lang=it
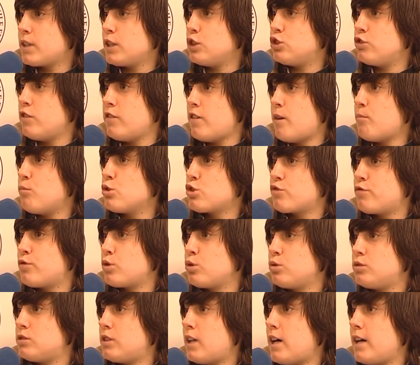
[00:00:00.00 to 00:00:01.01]
che dovevamo
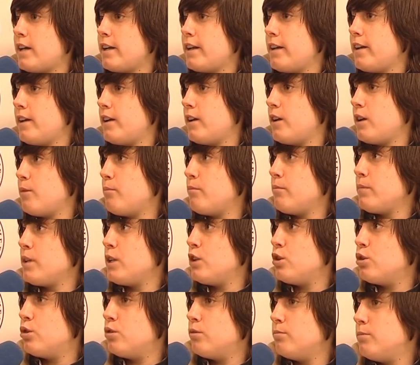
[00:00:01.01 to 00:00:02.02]
sfruttare
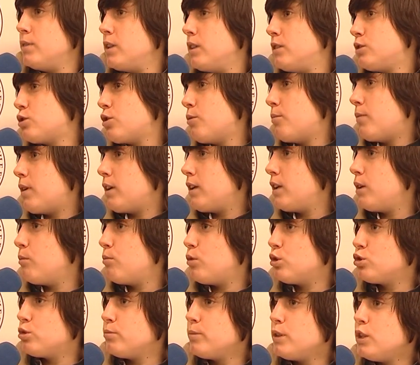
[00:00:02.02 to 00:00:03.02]
miglio, insomma, nel
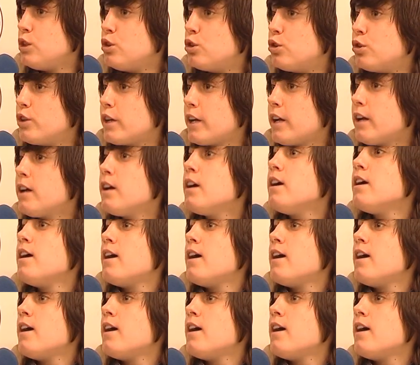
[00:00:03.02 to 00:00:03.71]
modo migliore.